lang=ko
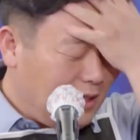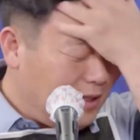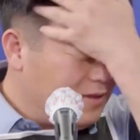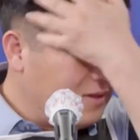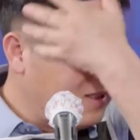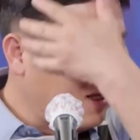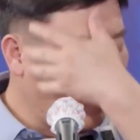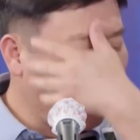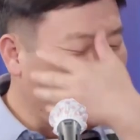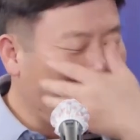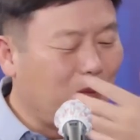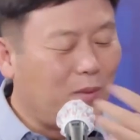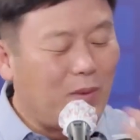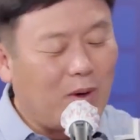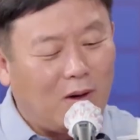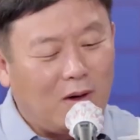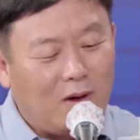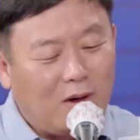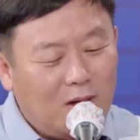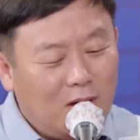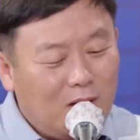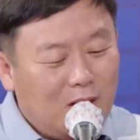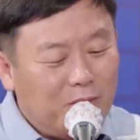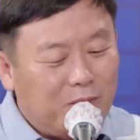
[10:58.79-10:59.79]
그다음에
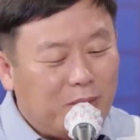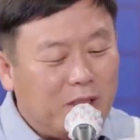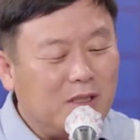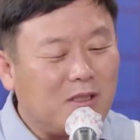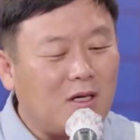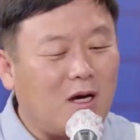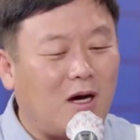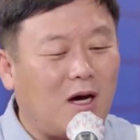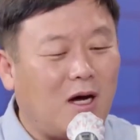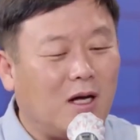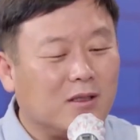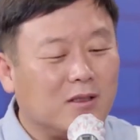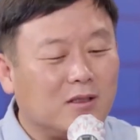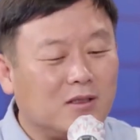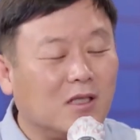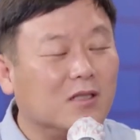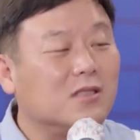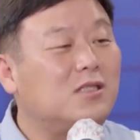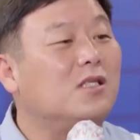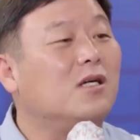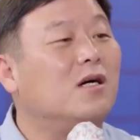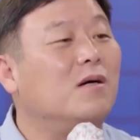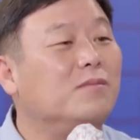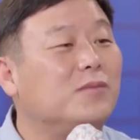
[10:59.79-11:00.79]
뭐 비서관,
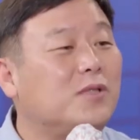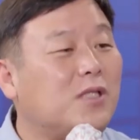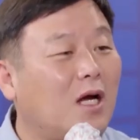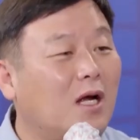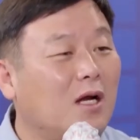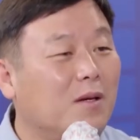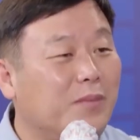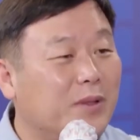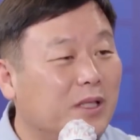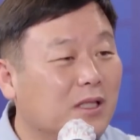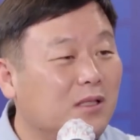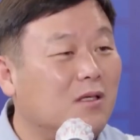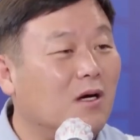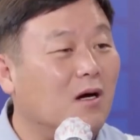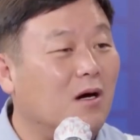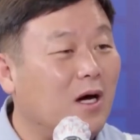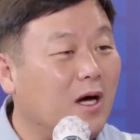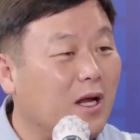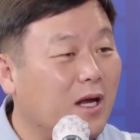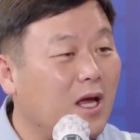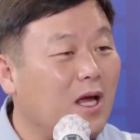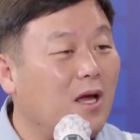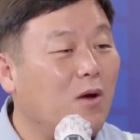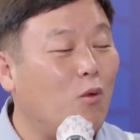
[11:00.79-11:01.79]
정치검찰
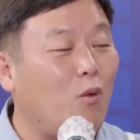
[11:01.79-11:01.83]
비서관의 네.